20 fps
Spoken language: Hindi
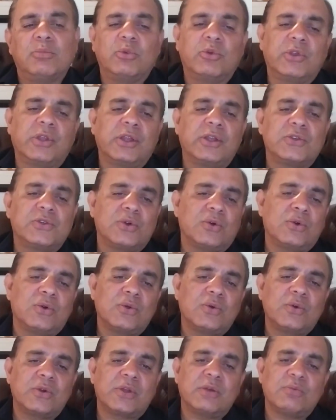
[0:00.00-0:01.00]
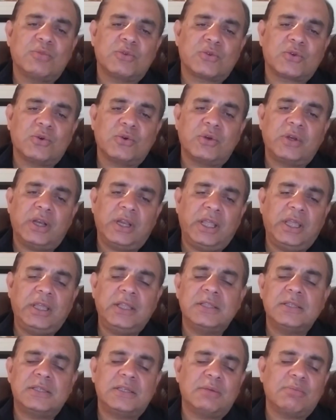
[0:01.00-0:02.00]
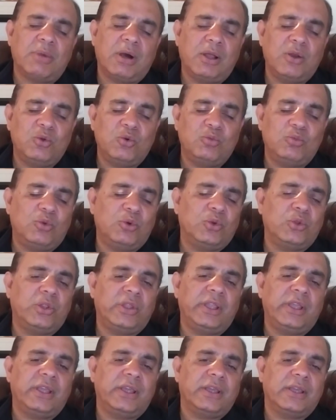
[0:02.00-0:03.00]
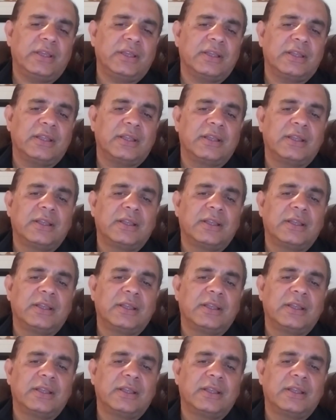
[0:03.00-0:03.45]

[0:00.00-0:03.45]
मुझे छोड़ो कि मुझको नींद से मालूम होती है